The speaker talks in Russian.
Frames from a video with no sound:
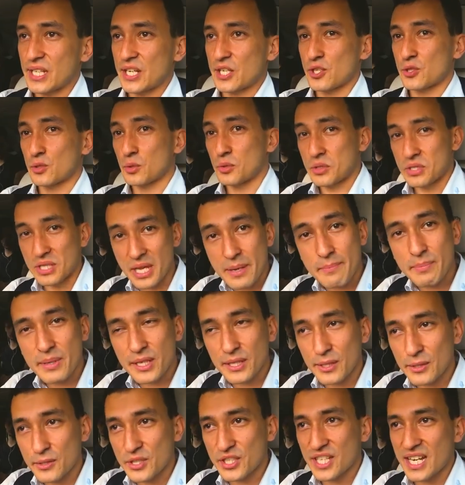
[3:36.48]
так что не
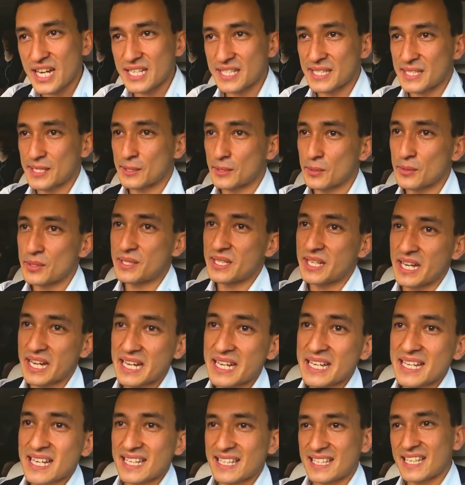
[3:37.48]
переключайтесь,
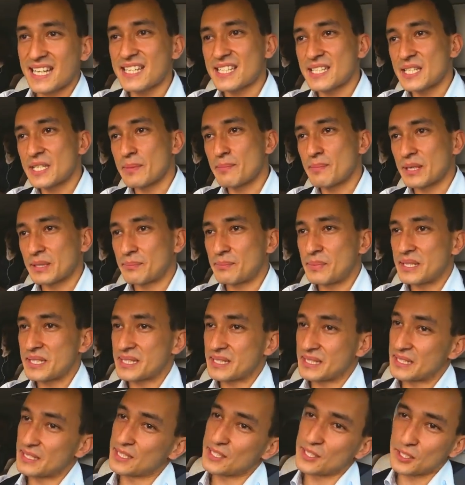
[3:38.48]
друзья. Если не
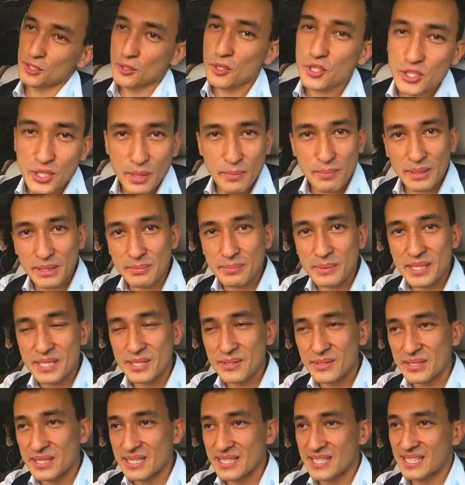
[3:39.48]
подписаны, срочно
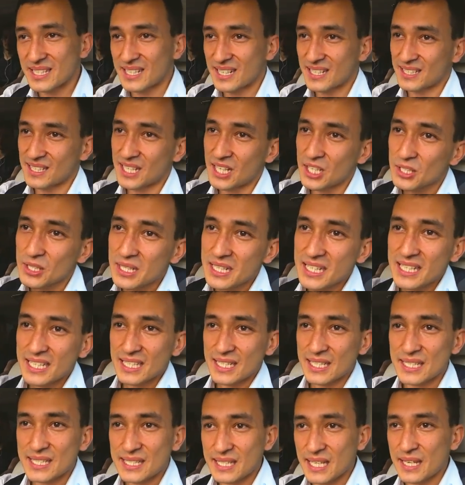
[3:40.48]
подписывайтесь на канал
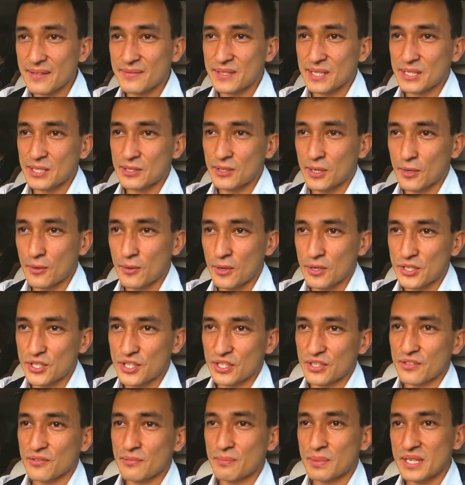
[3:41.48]
и ставьте
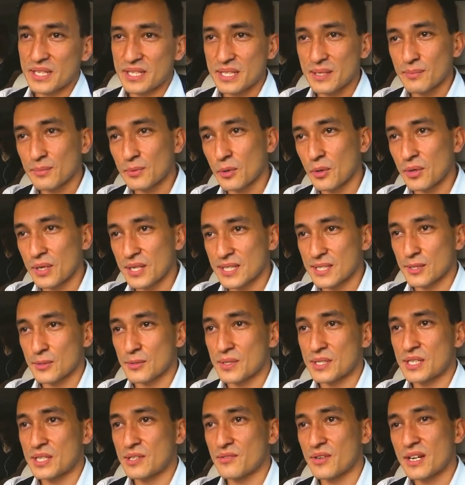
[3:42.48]
колокольчик. Впереди много
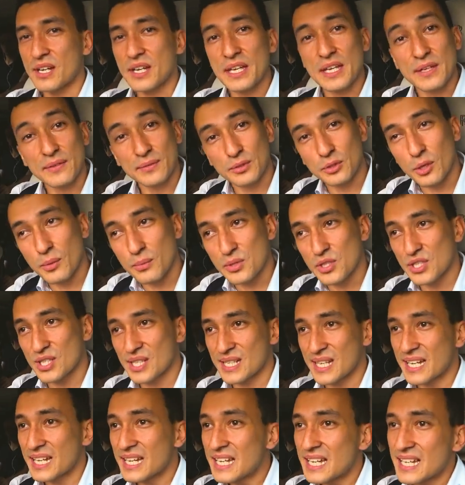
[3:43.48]
эксклюзива и в том
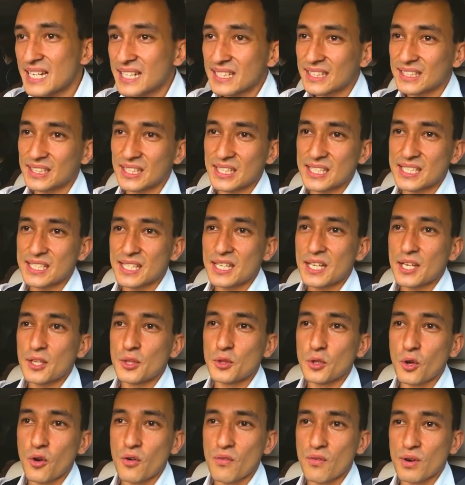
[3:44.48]
числе тест
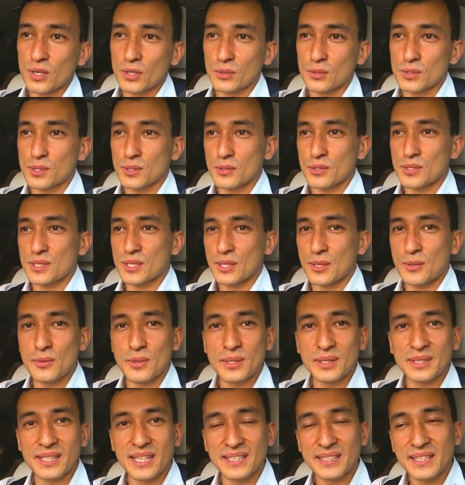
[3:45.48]
нового Rolls-Royce
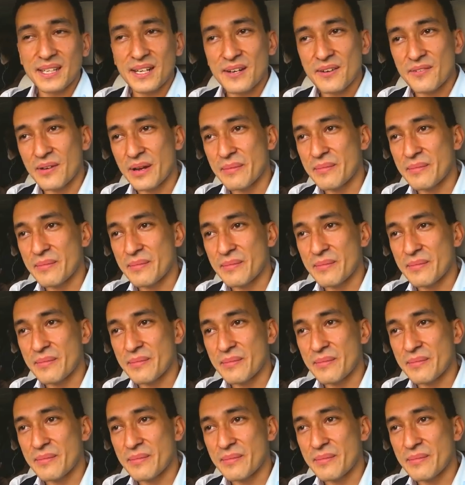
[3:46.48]
Cullinan в